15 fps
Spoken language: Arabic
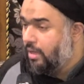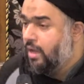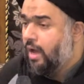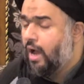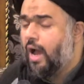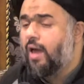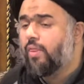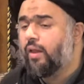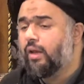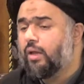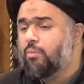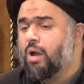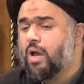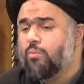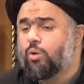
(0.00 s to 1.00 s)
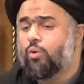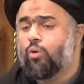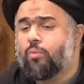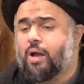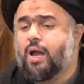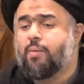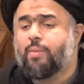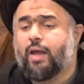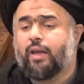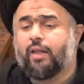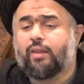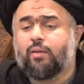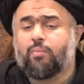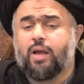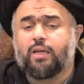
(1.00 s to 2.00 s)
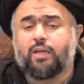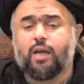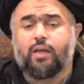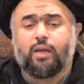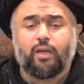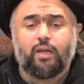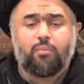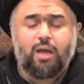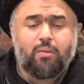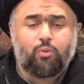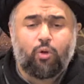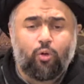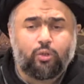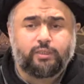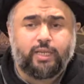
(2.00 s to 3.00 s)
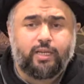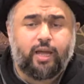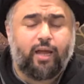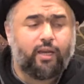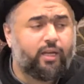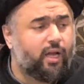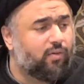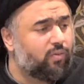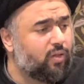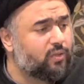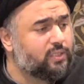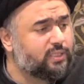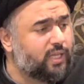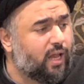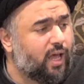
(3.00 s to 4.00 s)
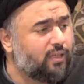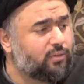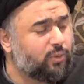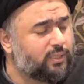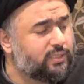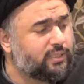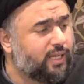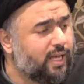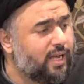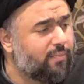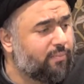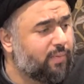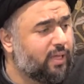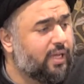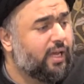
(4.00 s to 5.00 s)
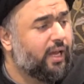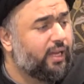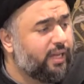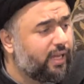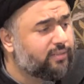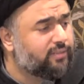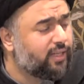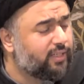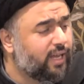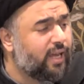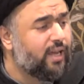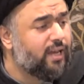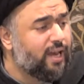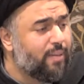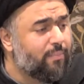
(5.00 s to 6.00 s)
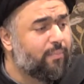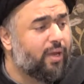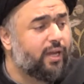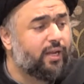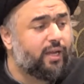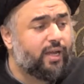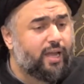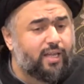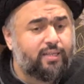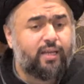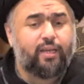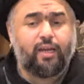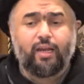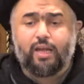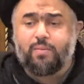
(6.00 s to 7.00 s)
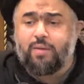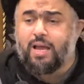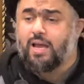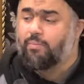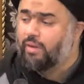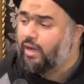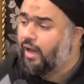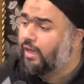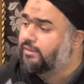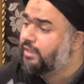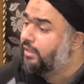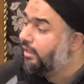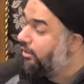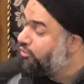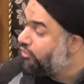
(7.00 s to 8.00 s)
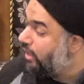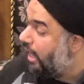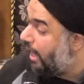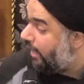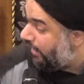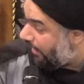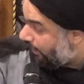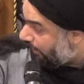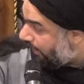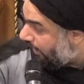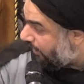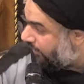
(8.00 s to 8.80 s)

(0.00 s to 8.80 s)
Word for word: هذا الإمام الهمام الذي ما كان الإمام الحسين عليه أفضل الصلاة والسلام ليتكلم بين يدي الإمام الحسن إجلالا له